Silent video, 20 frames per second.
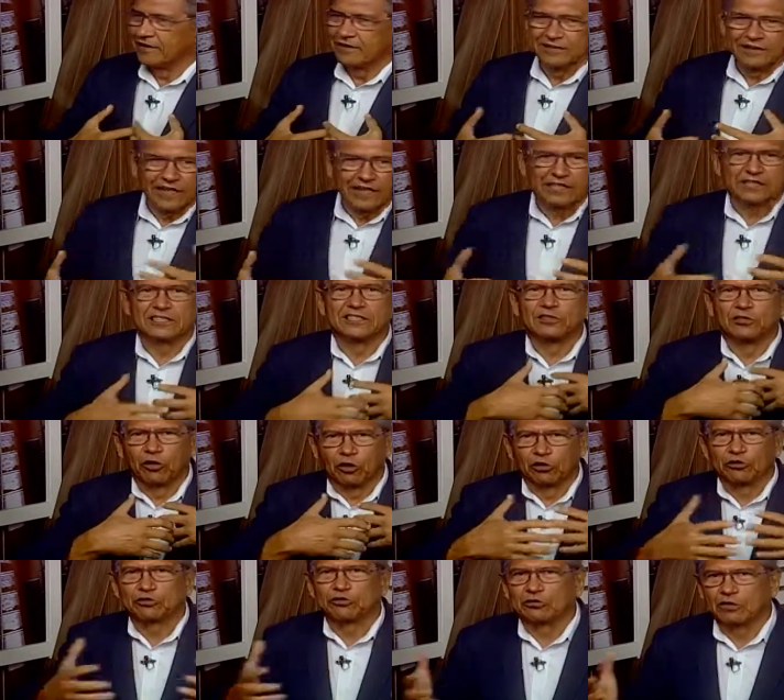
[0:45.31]
nesse
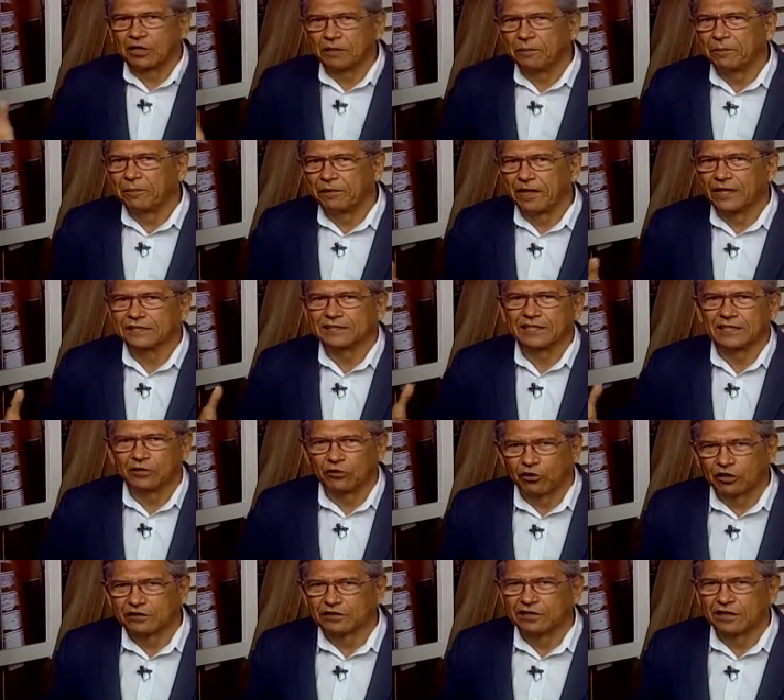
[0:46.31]
nosso, nessa
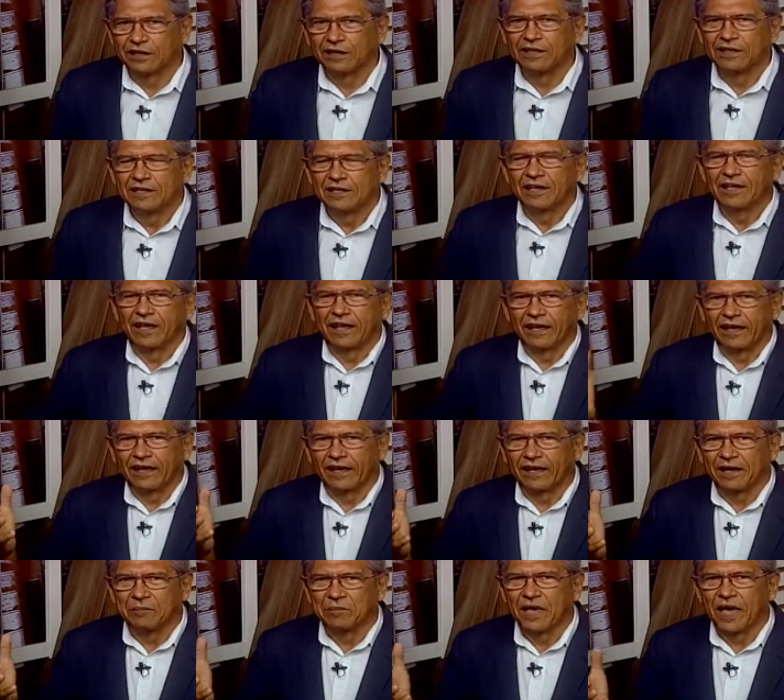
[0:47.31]
nossa é,
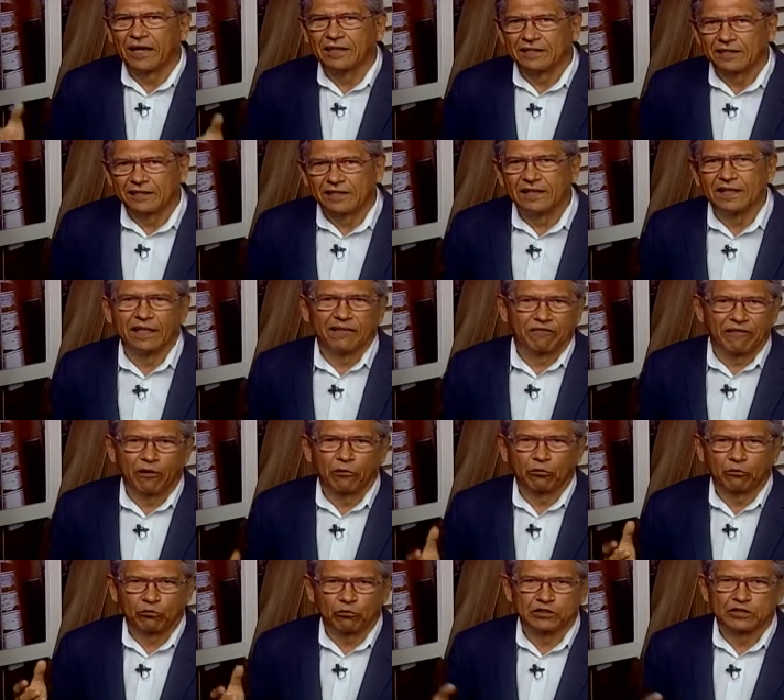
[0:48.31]
caminhada de levar
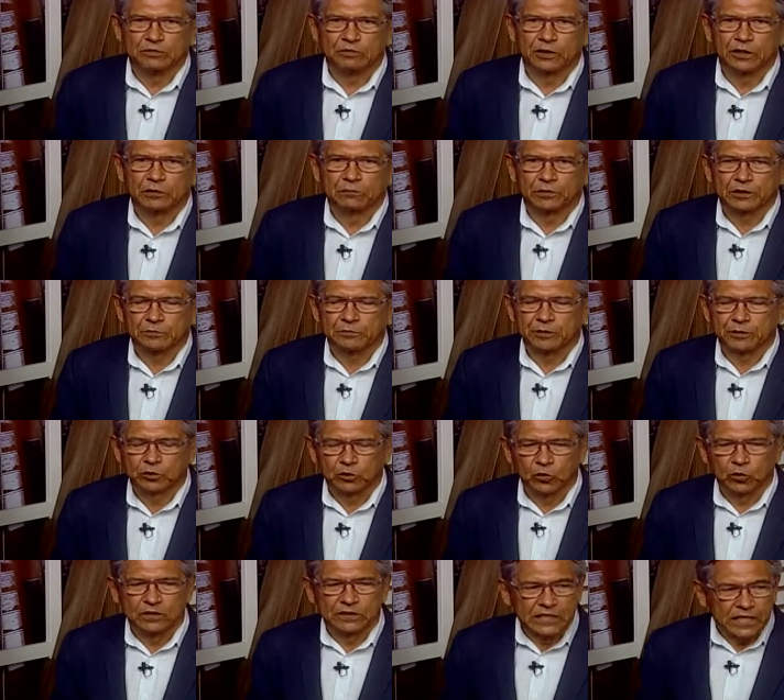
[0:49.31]
o conhecimento para as
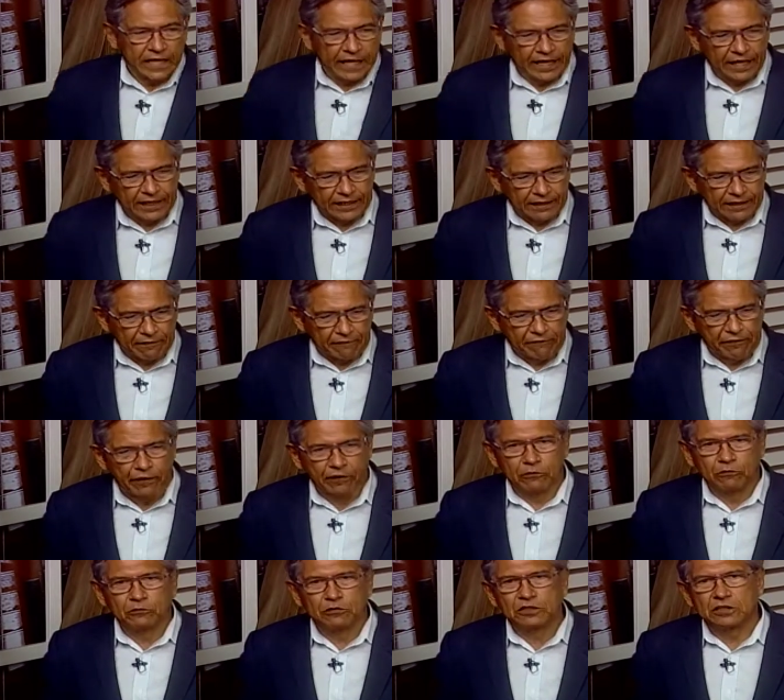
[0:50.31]
pessoas, ela está
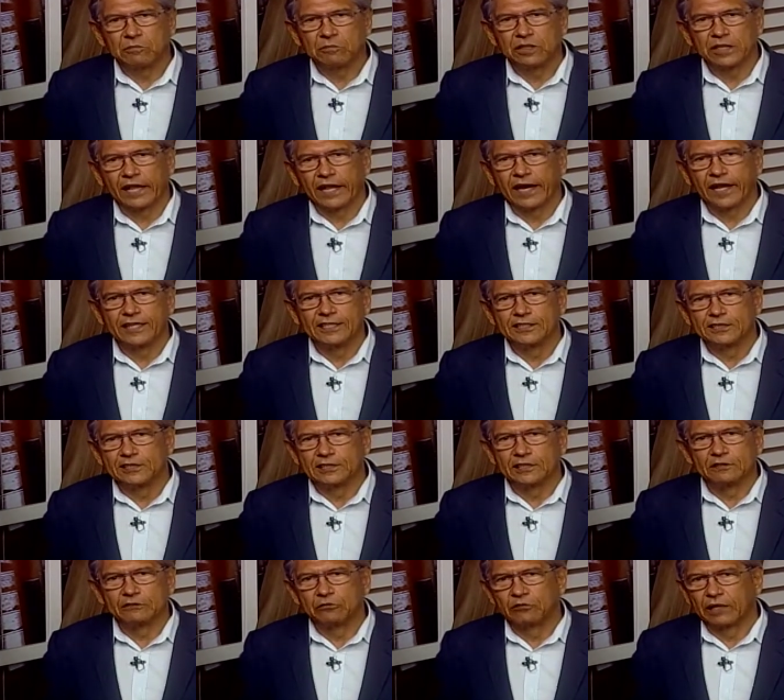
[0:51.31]
vendo se
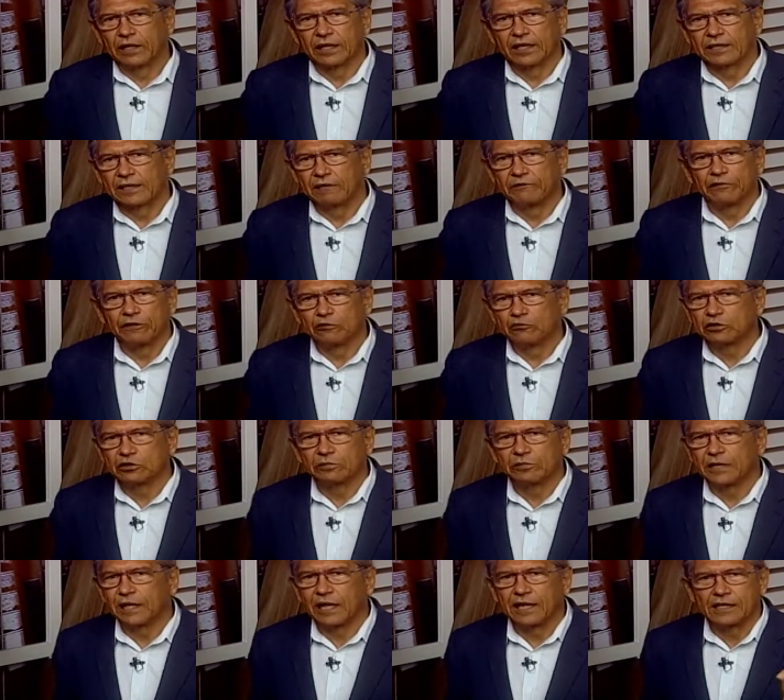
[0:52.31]
mineralizando, ela está vindo se
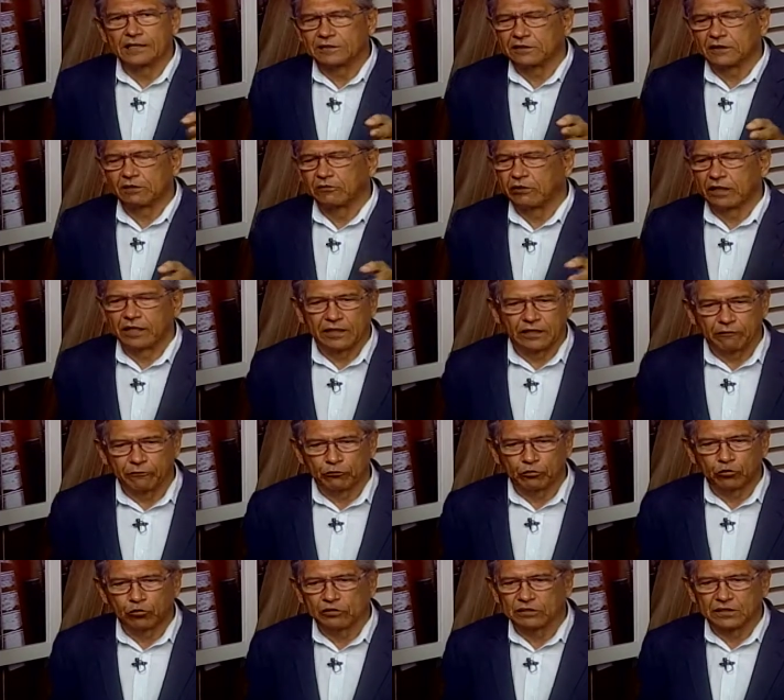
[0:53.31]
mineralizando. Ela teve
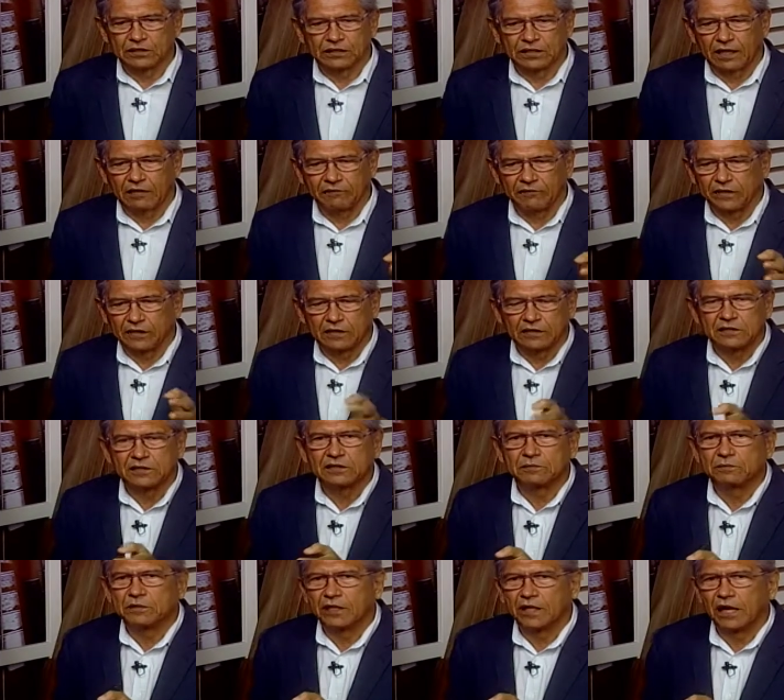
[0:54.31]
todas as gravidezes
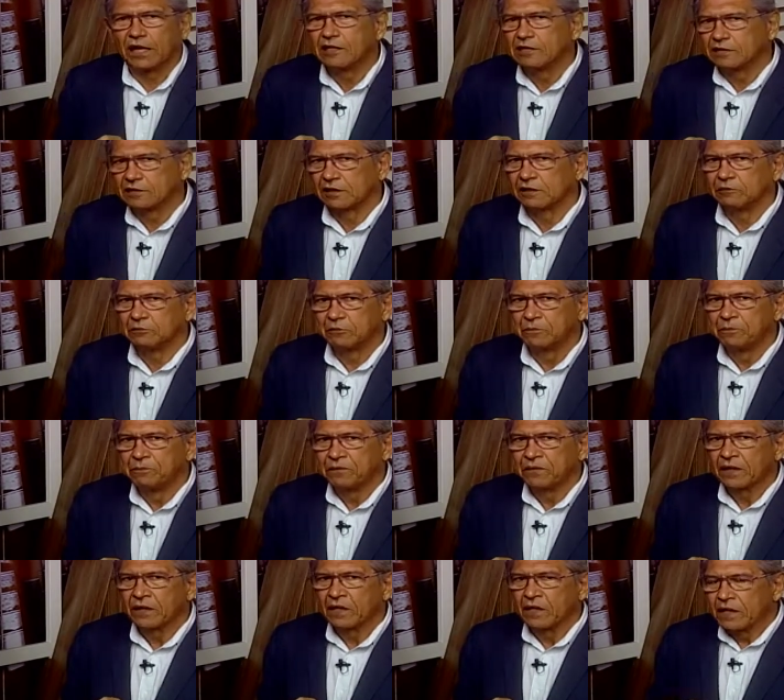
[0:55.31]
se mineralizando.
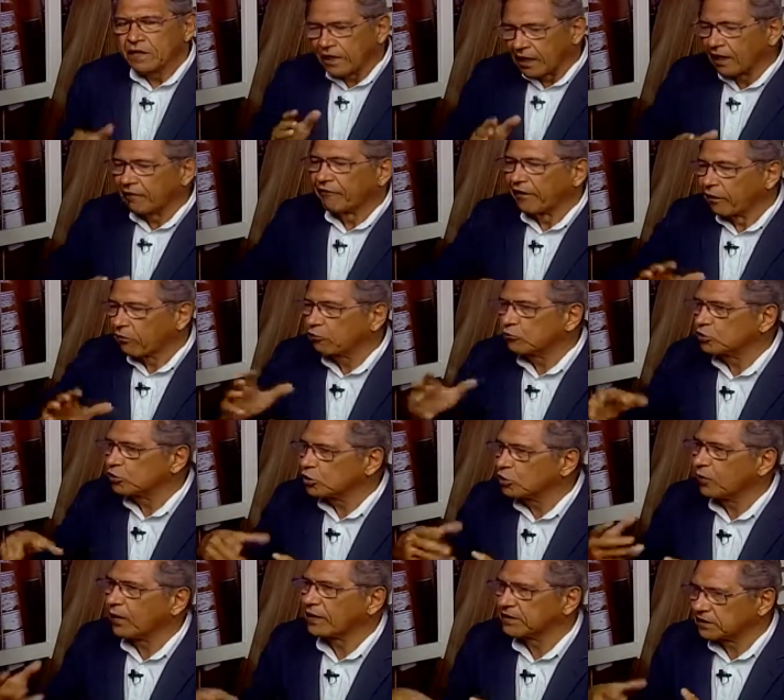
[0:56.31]
E ela vai
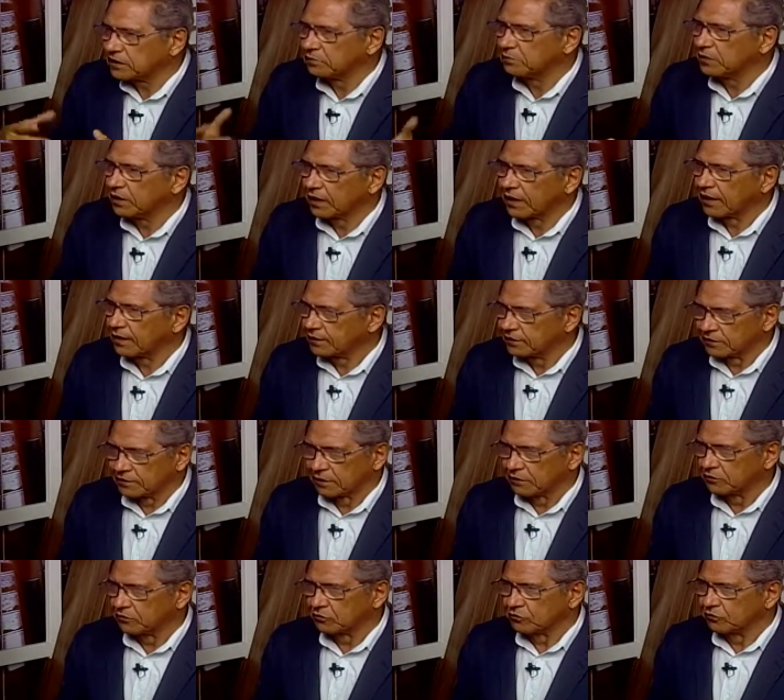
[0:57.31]
continuar se
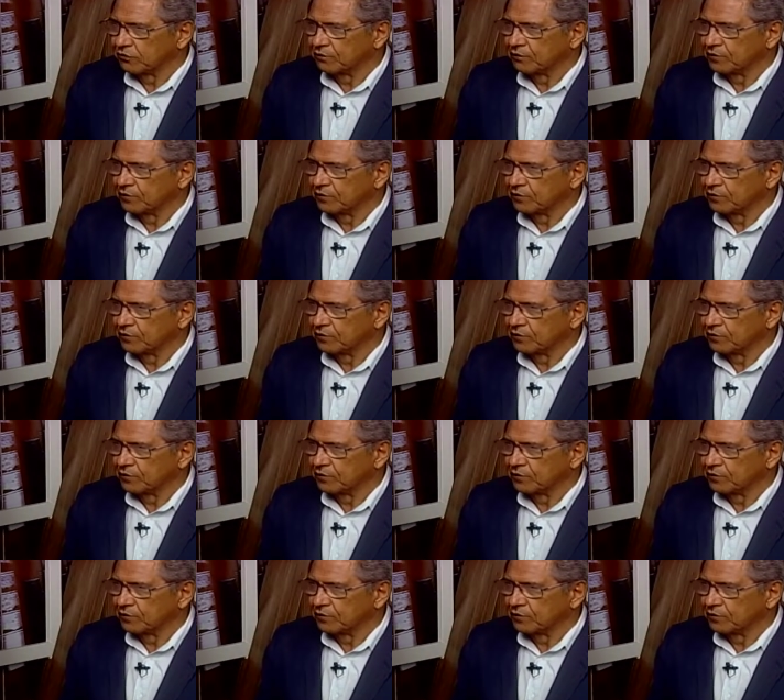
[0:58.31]
mineralizando.